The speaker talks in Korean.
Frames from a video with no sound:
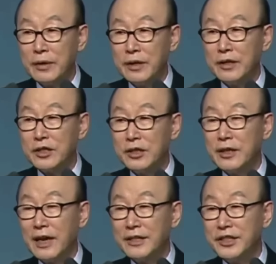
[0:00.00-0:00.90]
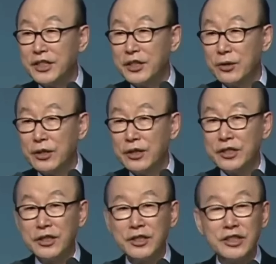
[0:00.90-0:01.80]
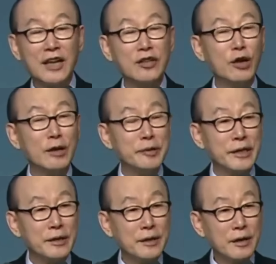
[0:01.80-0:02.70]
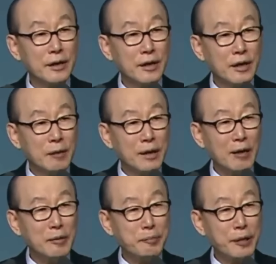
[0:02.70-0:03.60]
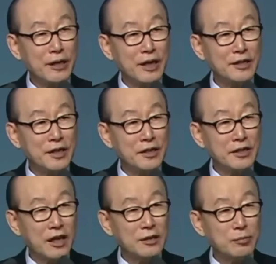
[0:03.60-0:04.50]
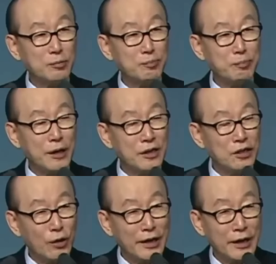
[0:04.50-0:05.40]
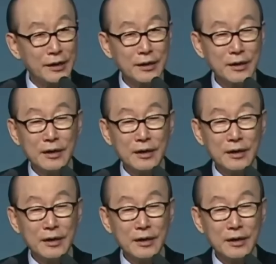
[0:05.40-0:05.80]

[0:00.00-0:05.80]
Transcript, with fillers: 이것이 너희 안식이요 이것이 너희 상쾌함이다. 마음이 평안하지 않을 때 방언 기도하라.